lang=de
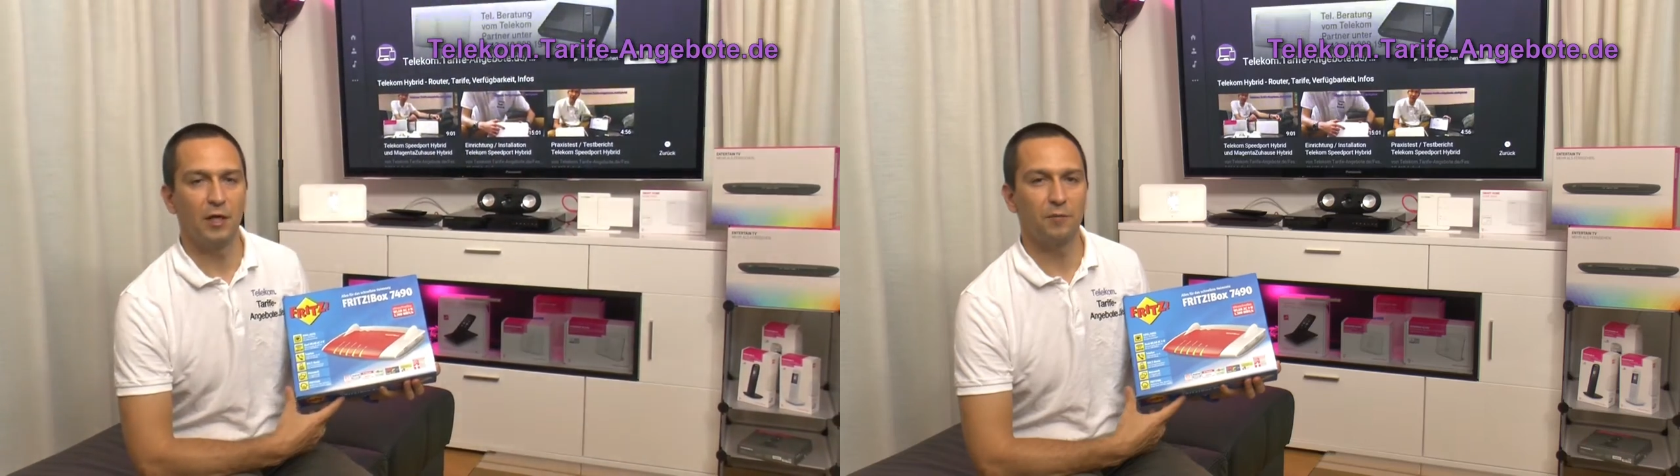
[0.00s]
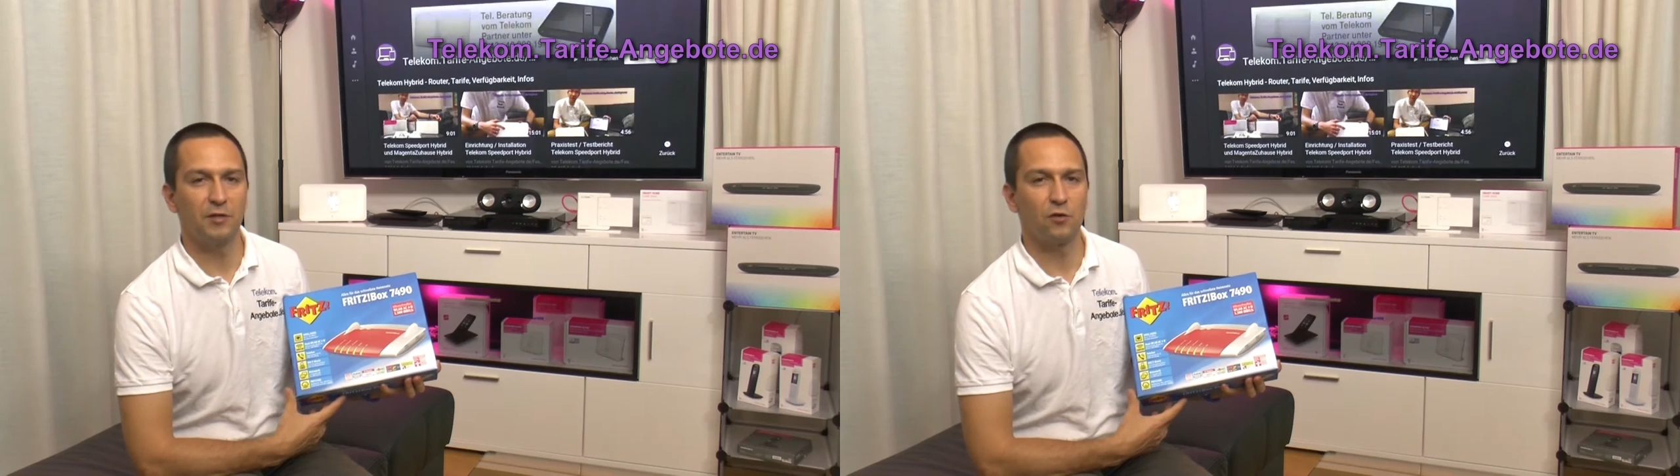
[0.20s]

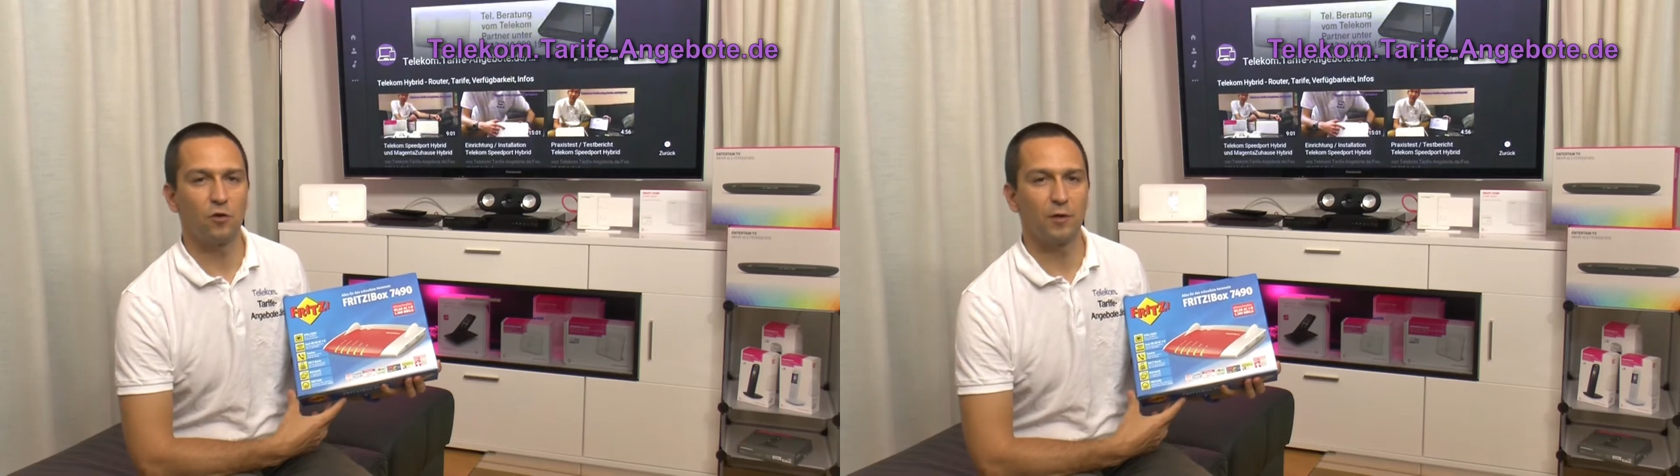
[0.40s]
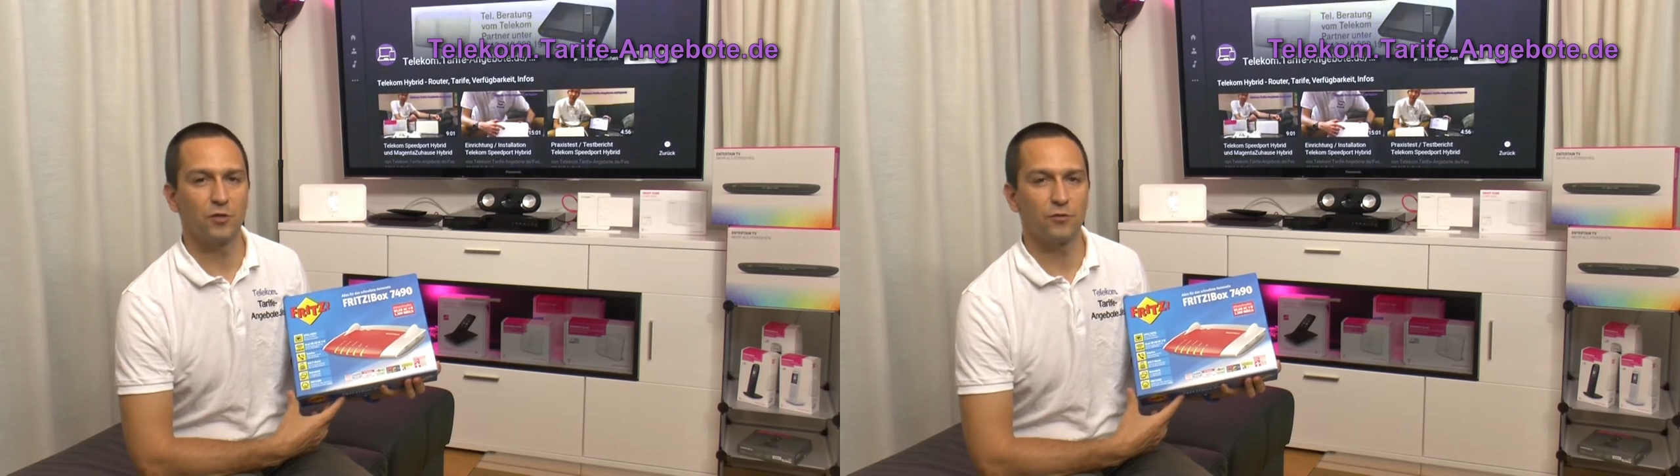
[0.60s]
am
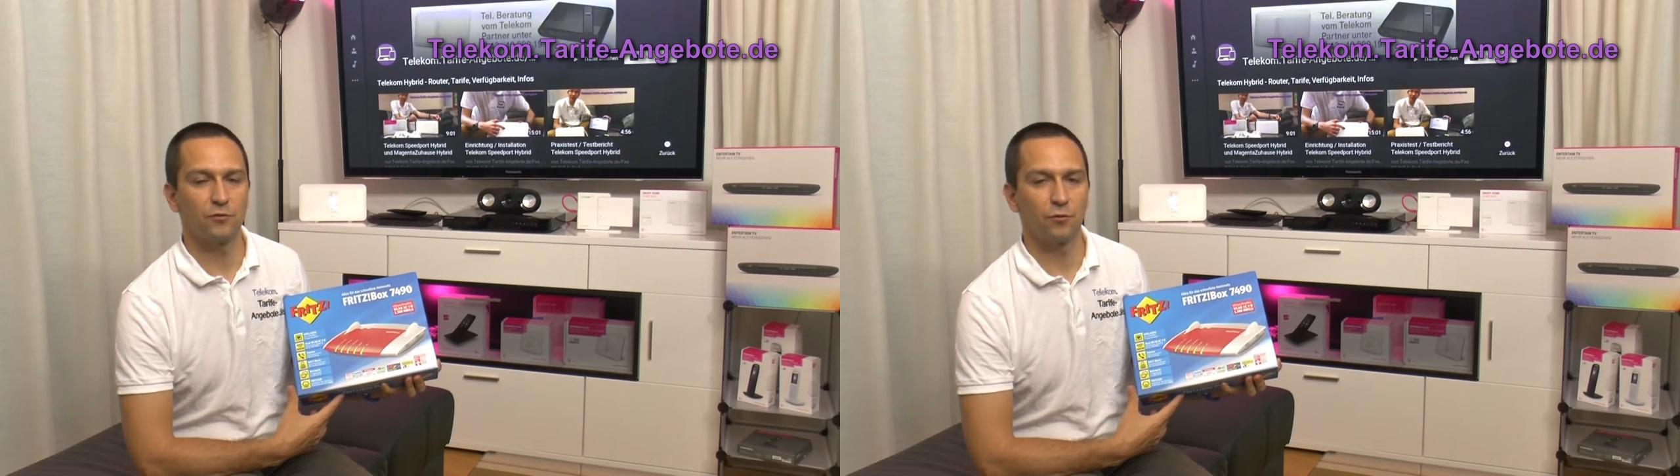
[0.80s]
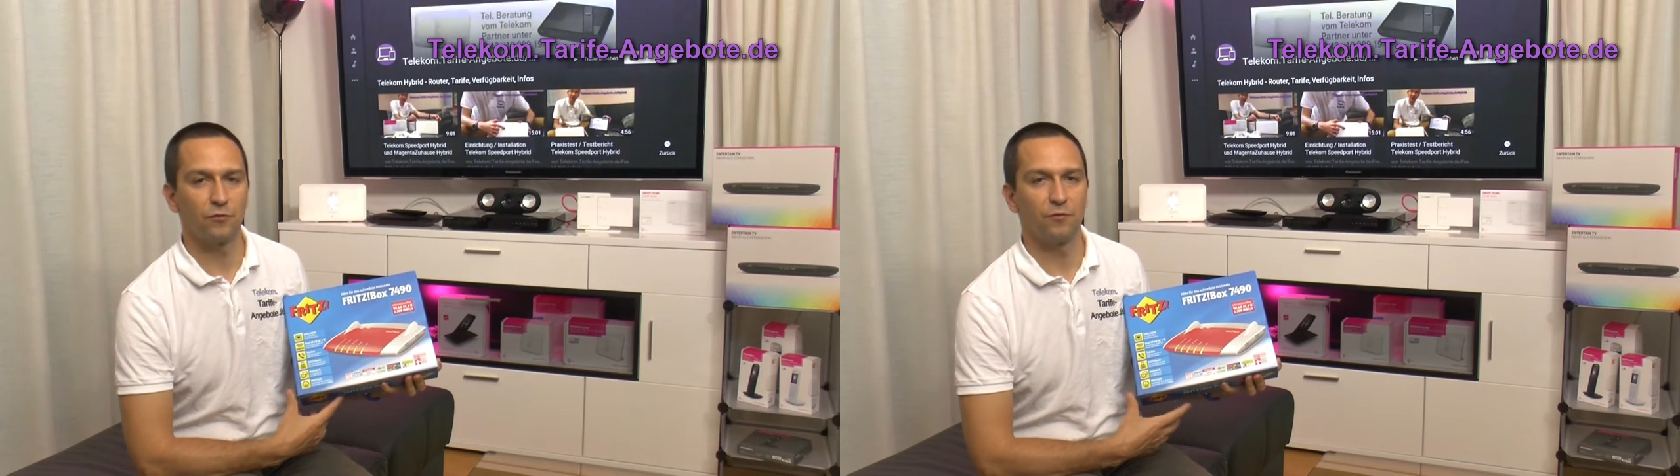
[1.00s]

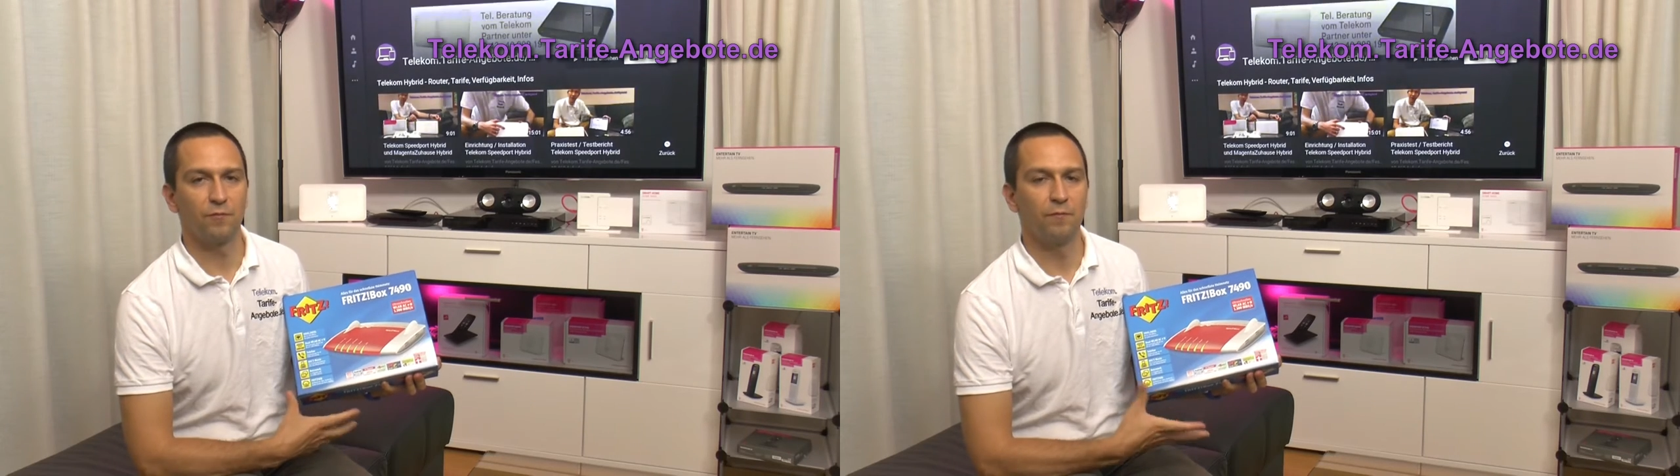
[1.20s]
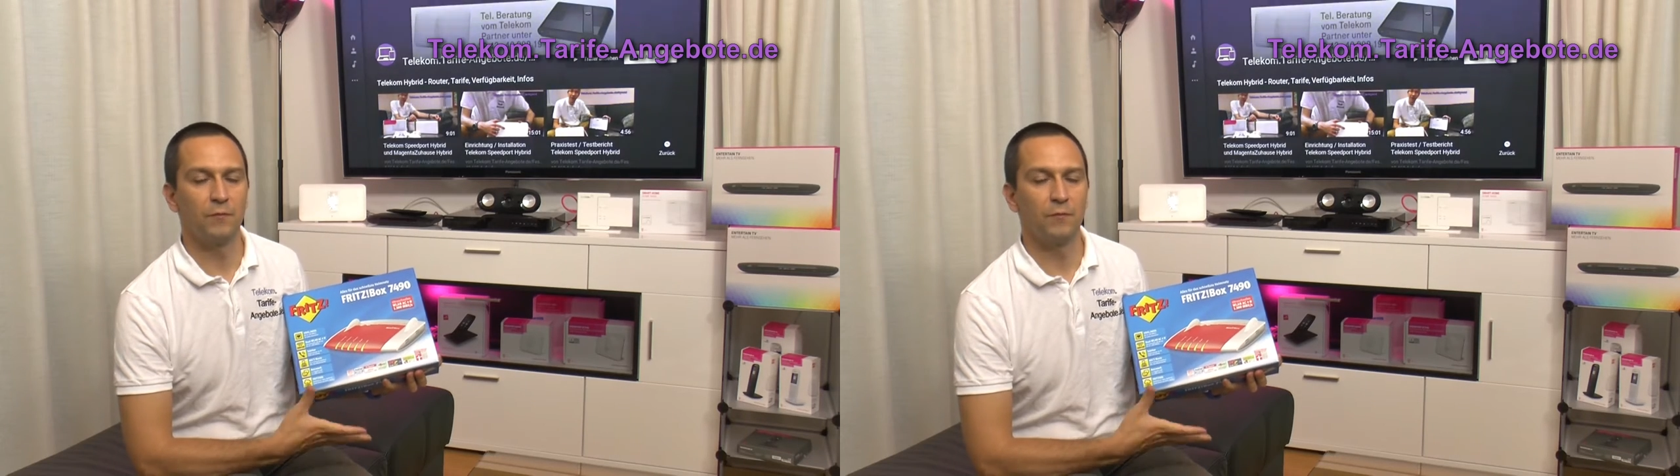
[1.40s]
Telekom-Anschluss nutzen.